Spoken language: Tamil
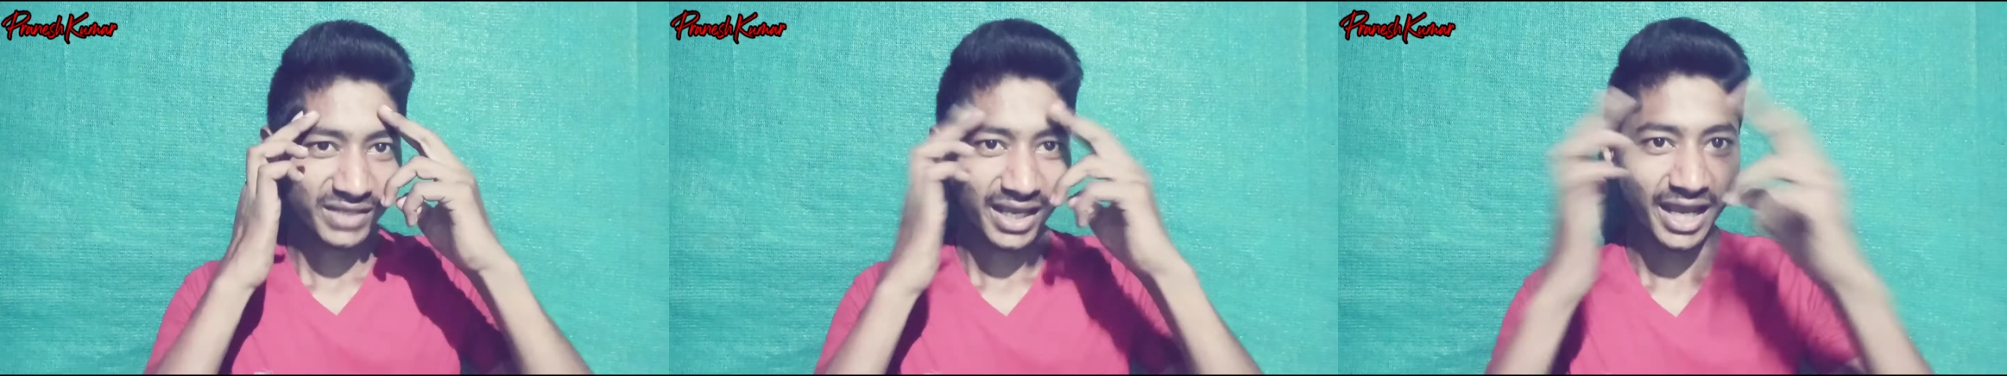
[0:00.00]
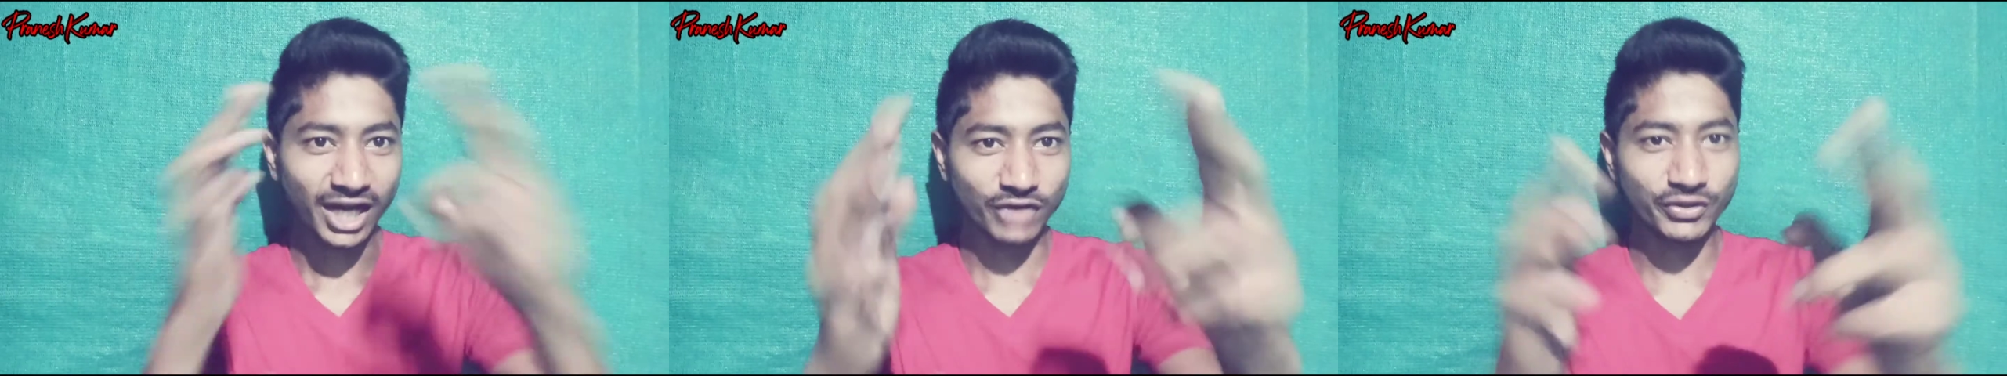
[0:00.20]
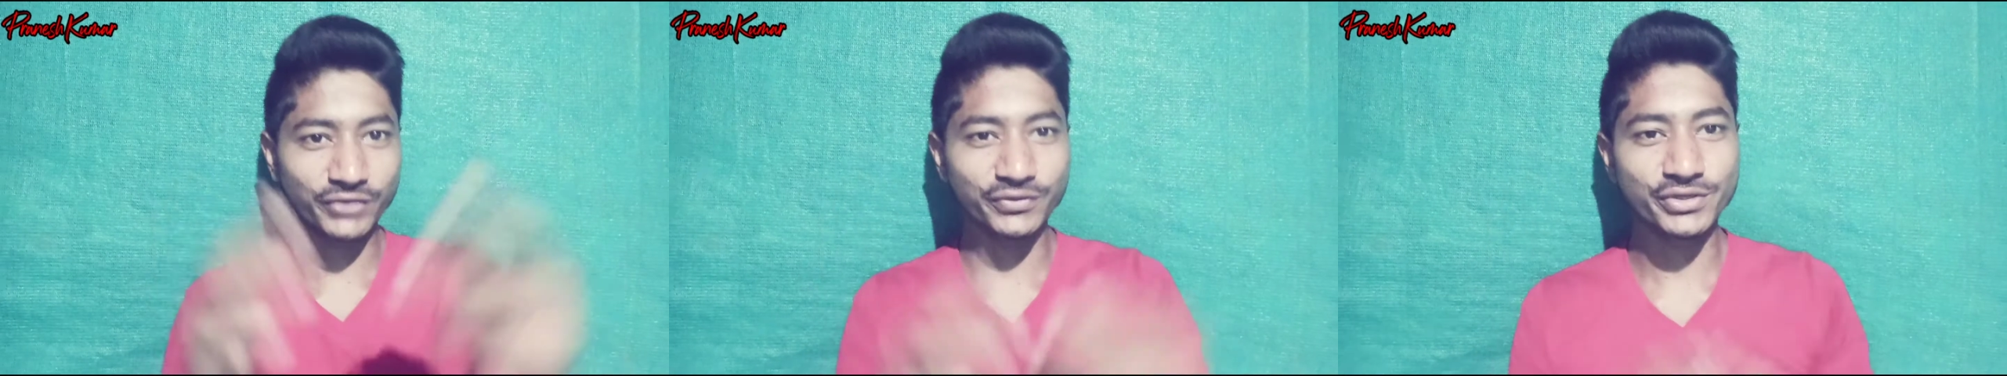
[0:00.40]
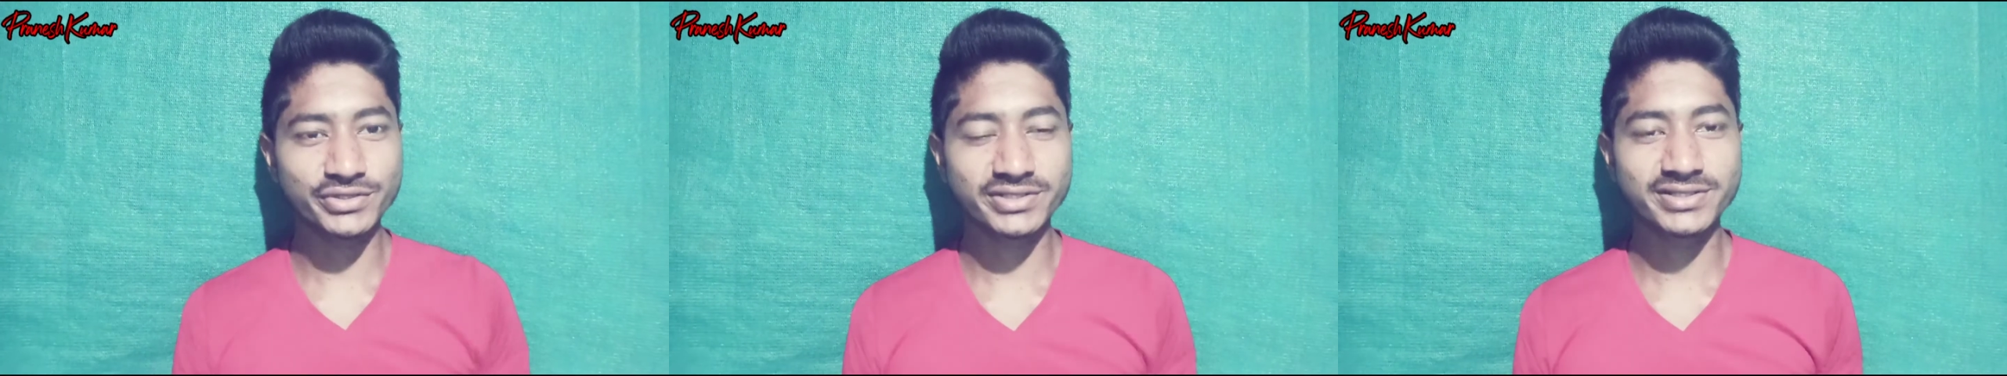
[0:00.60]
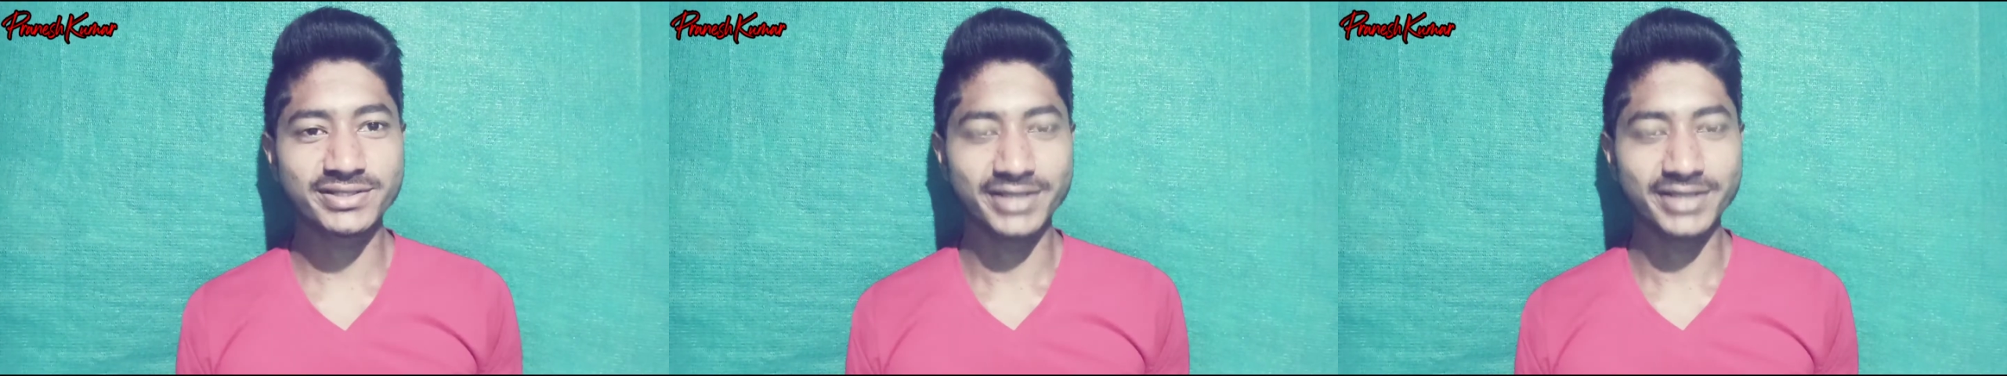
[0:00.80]
ஹலோ
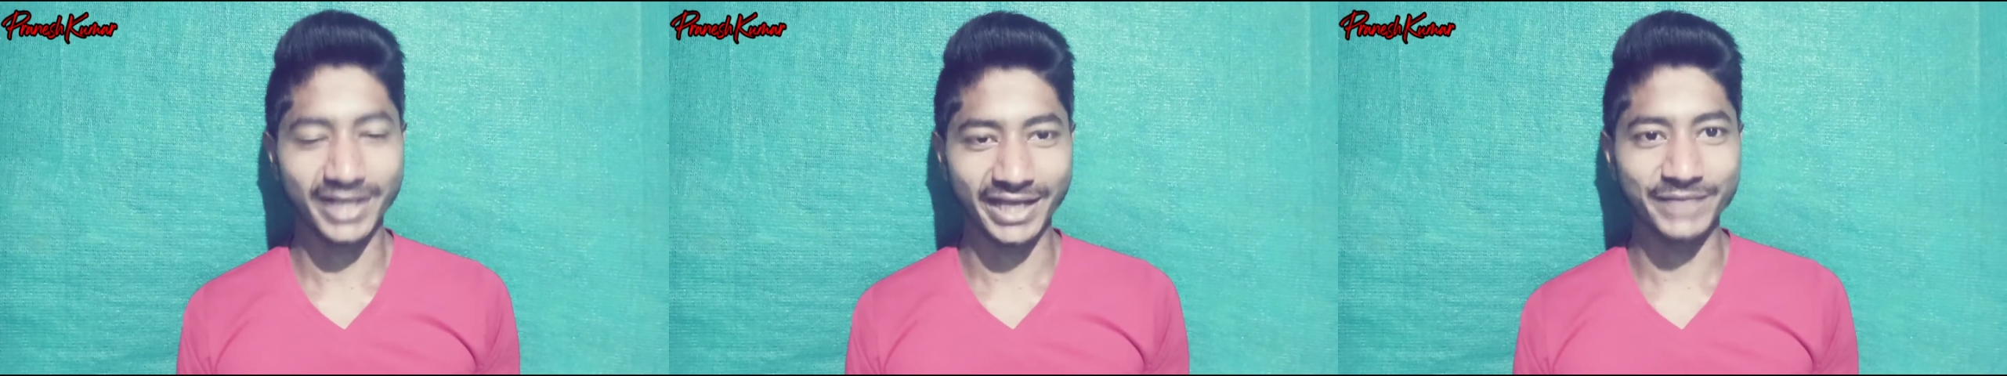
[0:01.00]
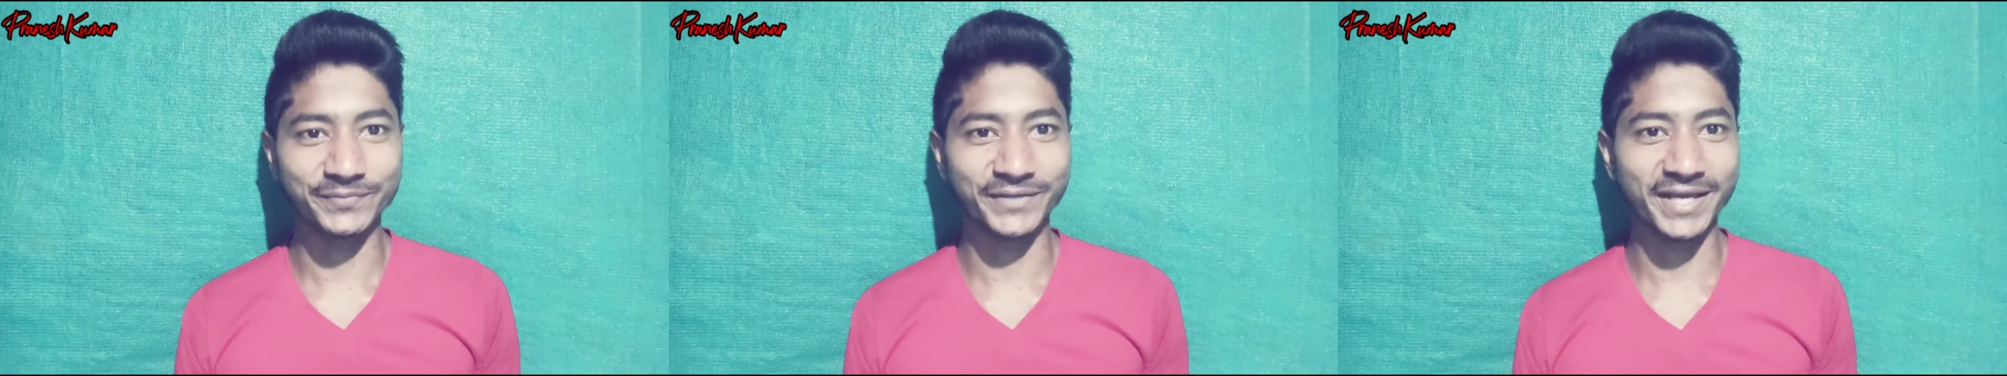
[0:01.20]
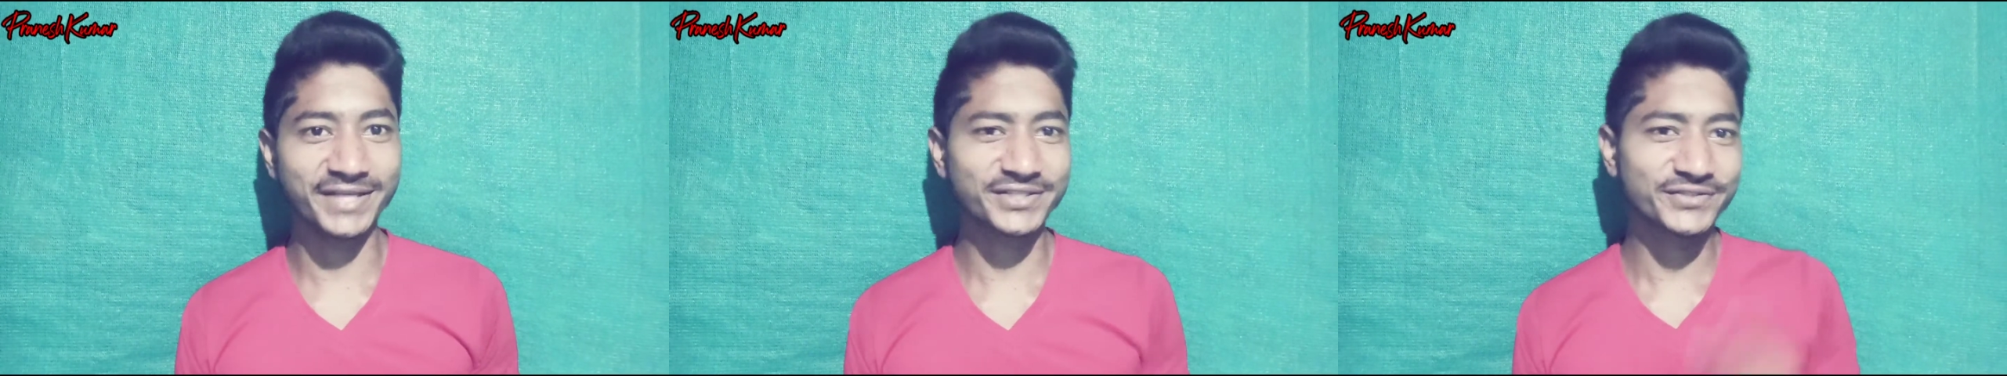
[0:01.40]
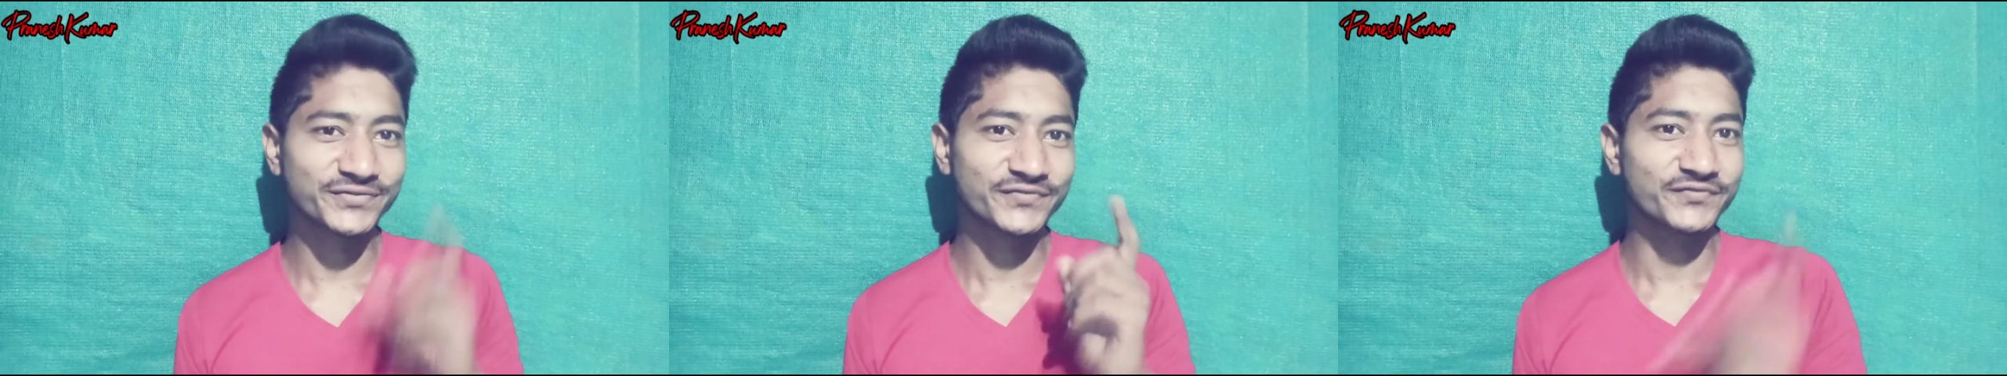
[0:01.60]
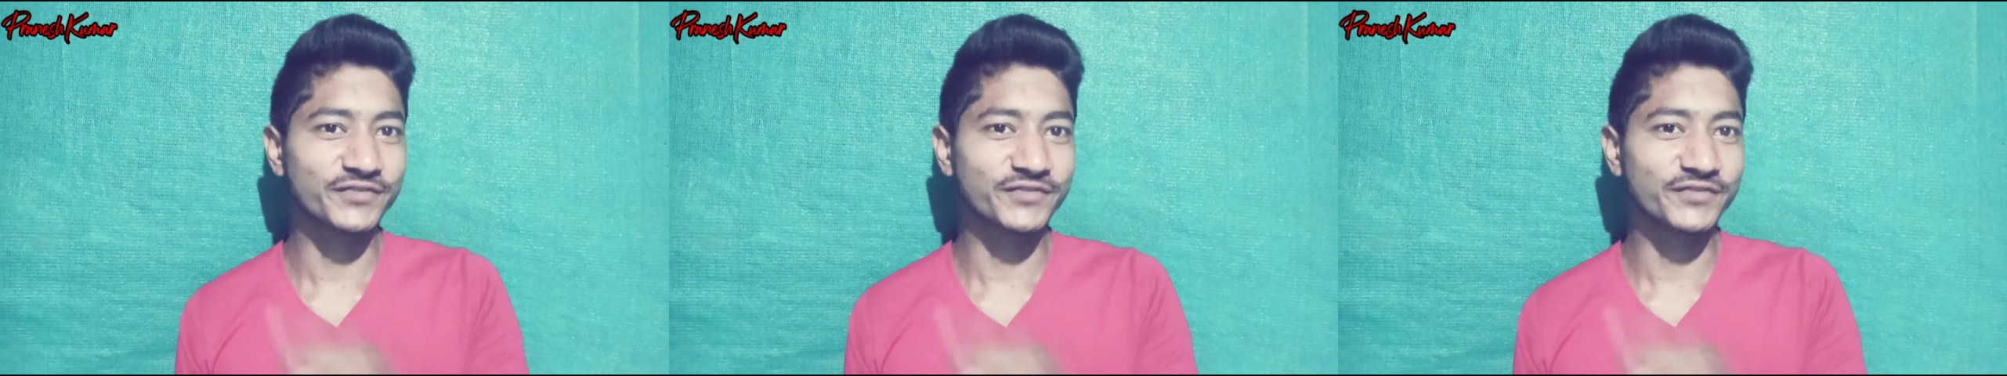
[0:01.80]
விவோஸ் ஐ எம் புனேஷ்